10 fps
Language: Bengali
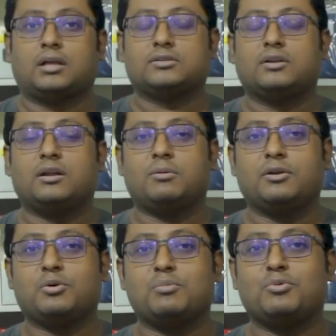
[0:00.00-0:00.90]
আসসালামু
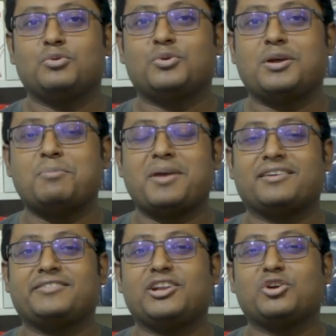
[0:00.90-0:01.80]
আলাইকুম বন্ধুরা
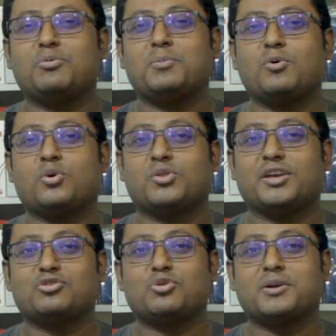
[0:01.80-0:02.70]
ম্যাক্স টেলিকমের পক্ষ
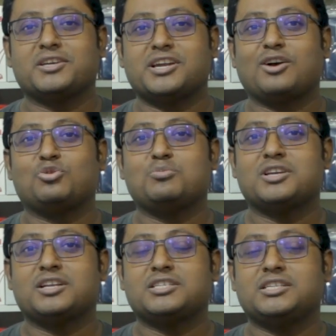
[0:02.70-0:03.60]
থেকে সবাইকে স্বাগতম
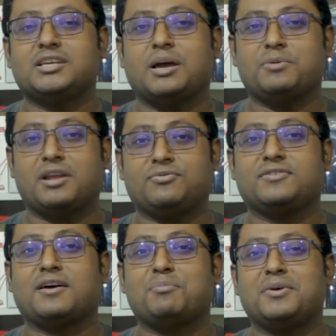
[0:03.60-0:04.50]
জানাচ্ছি তুমি
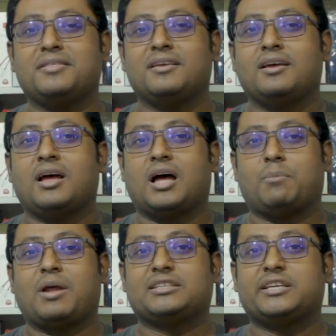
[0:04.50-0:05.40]
নাফিজ আহমেদ
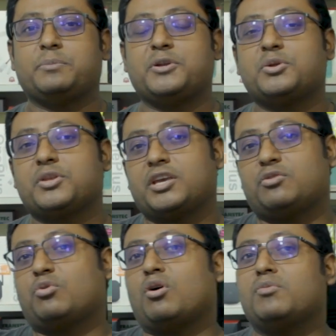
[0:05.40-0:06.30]
আমরা আজকের ভিডিওতে
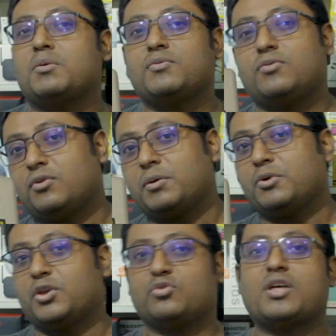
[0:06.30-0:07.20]
কিছু কম দামি ফোন
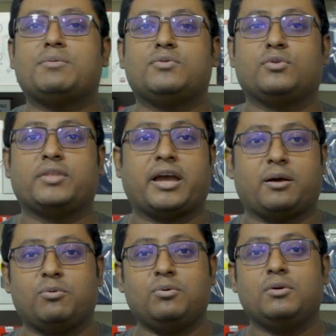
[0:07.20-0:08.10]
এবং কিছু দামি ফোন
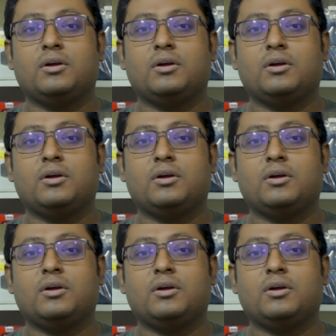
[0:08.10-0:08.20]
দেখাবো